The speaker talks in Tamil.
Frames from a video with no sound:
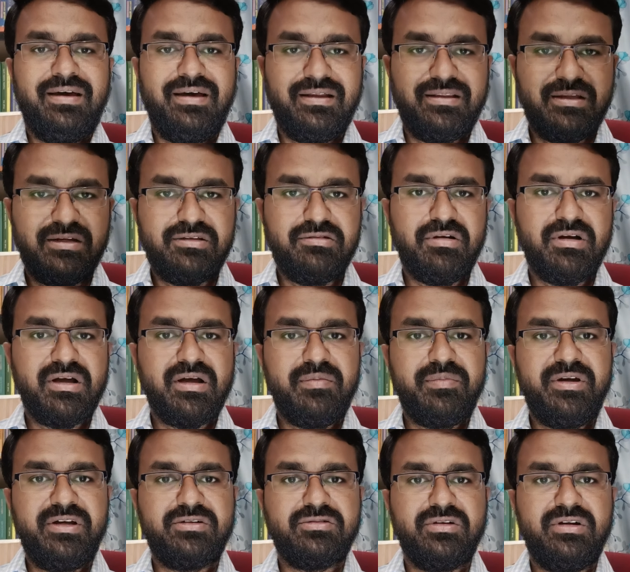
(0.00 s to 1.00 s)
திருத்துவாங்க
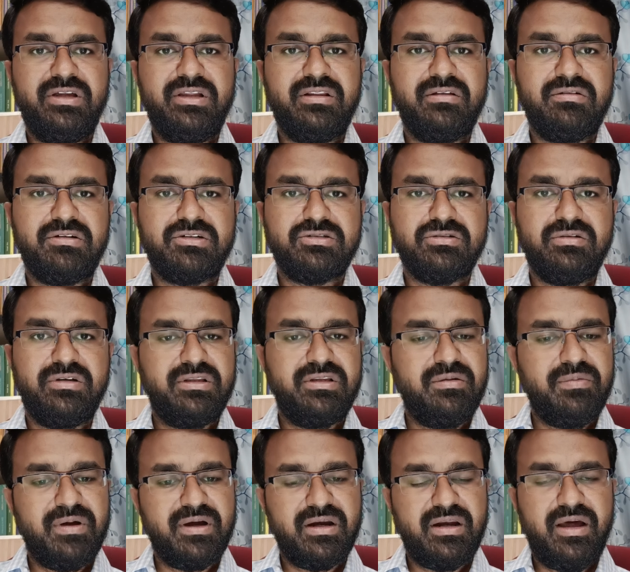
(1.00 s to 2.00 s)
அப்படின்னு சொல்லி இந்த வருஷம்
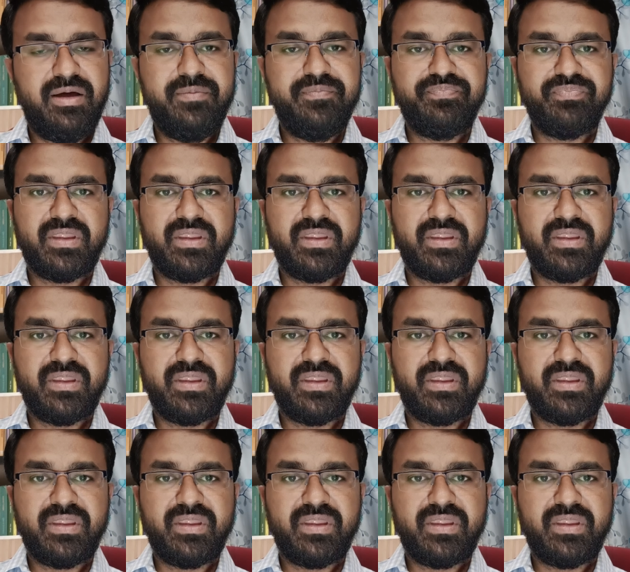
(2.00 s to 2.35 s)
எதிர்பார்க்கலாம்